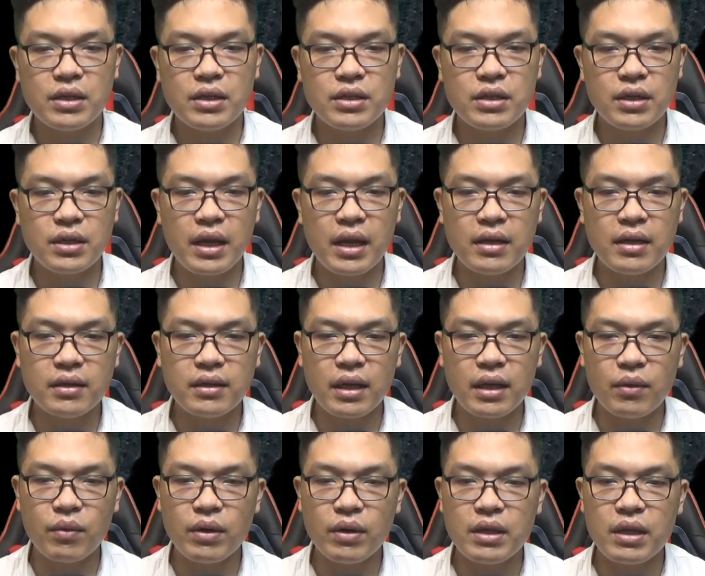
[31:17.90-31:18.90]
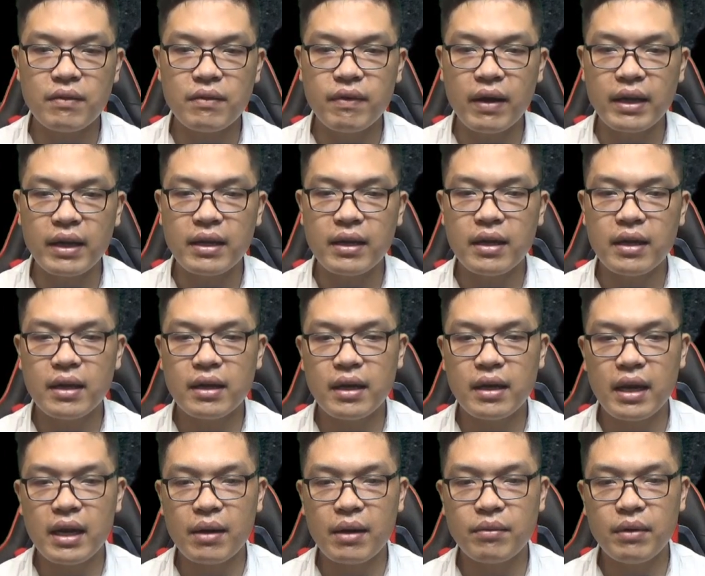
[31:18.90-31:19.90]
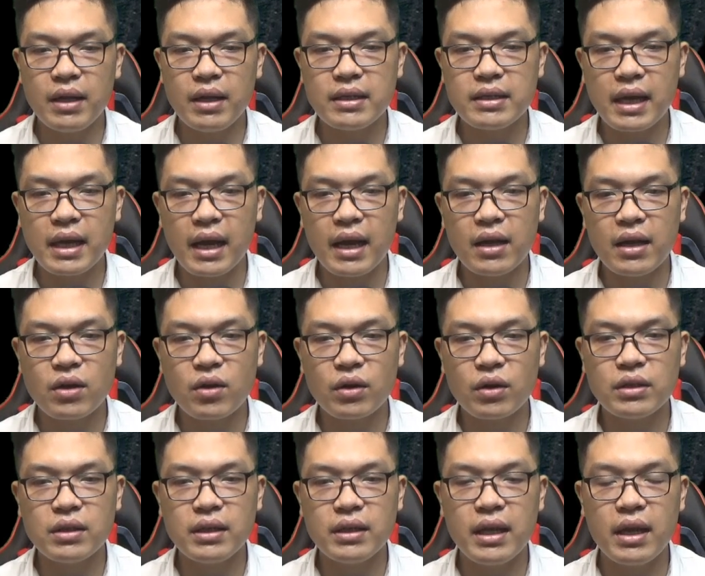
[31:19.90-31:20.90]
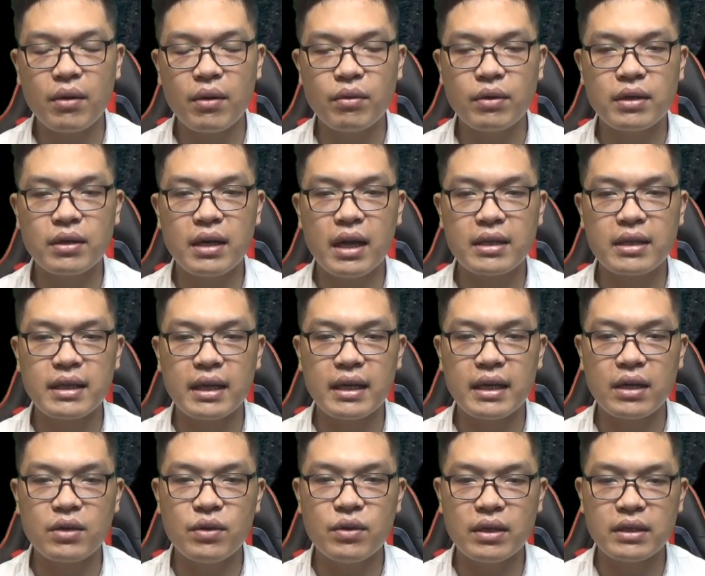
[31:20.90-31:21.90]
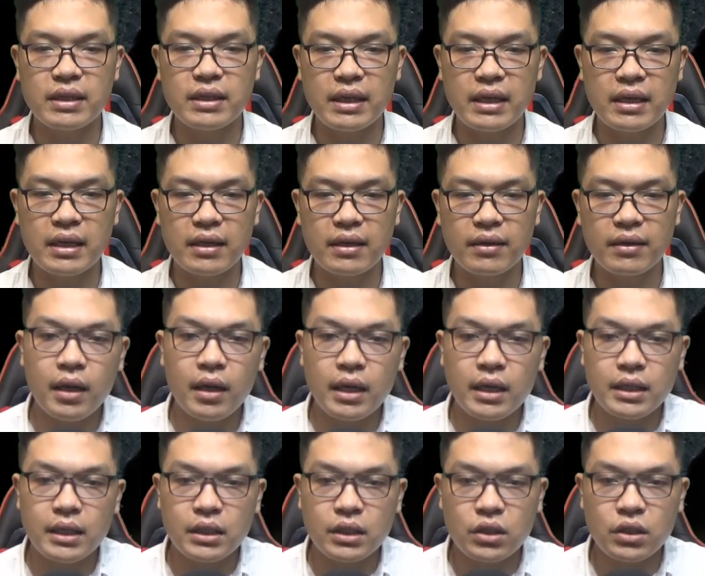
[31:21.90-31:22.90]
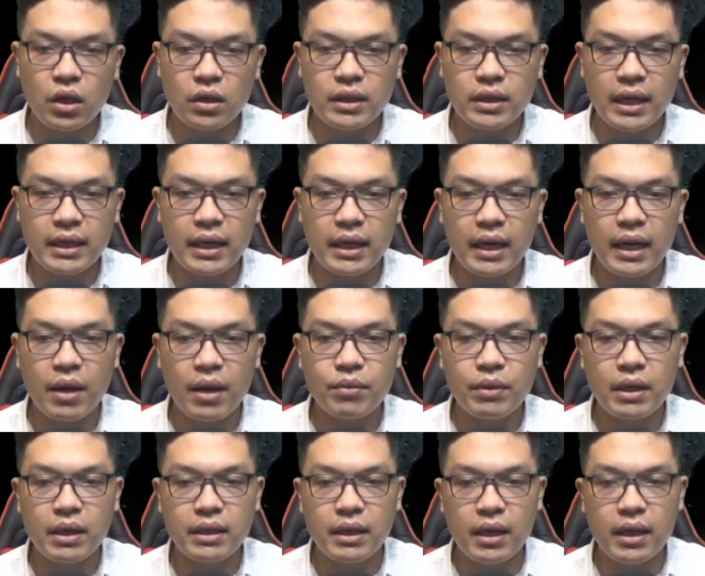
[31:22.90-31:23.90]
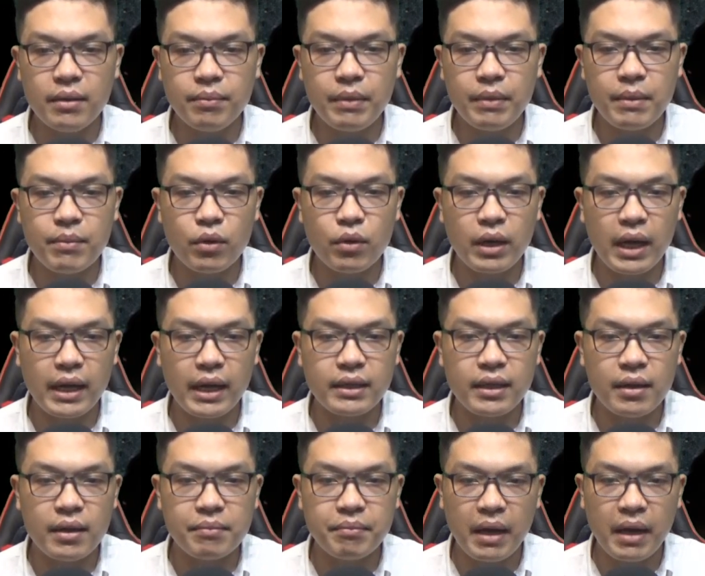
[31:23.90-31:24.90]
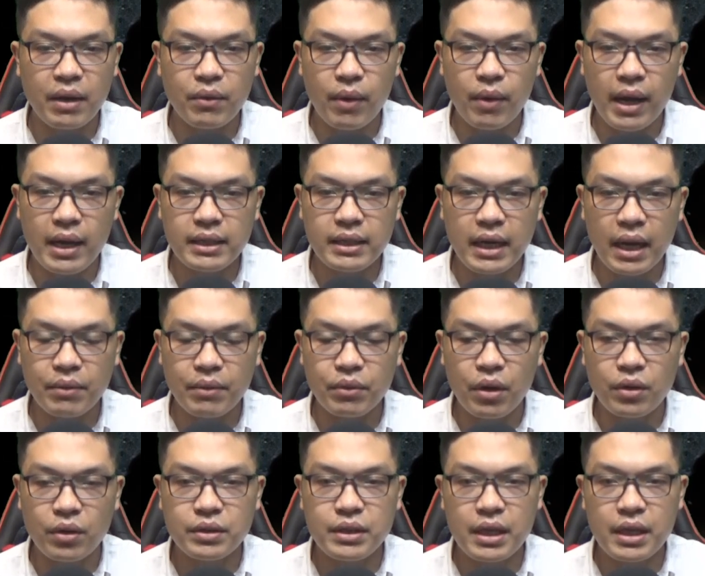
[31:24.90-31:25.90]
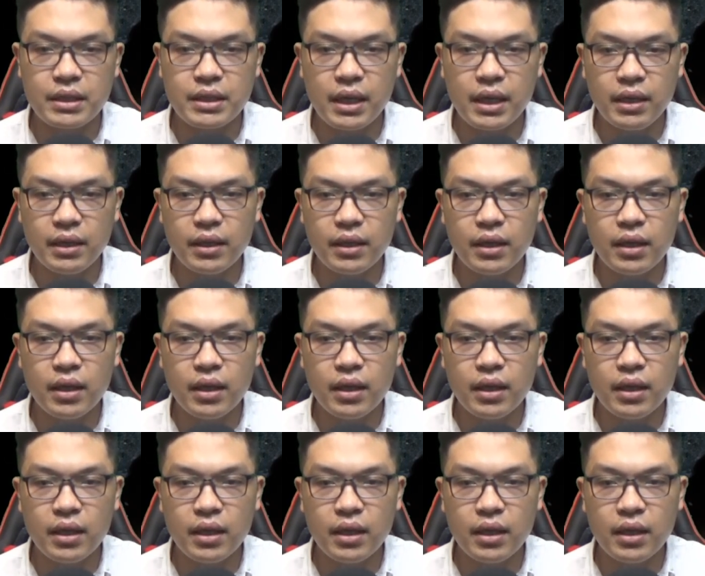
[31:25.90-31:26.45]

Chứng kiến tình huống như vậy, lẽ nào Ninh Giả còn chưa hiểu đã xảy ra chuyện gì? Rõ ràng là Long Ngân Yến bị một hạ nhân ma hóa nào đó giết chết.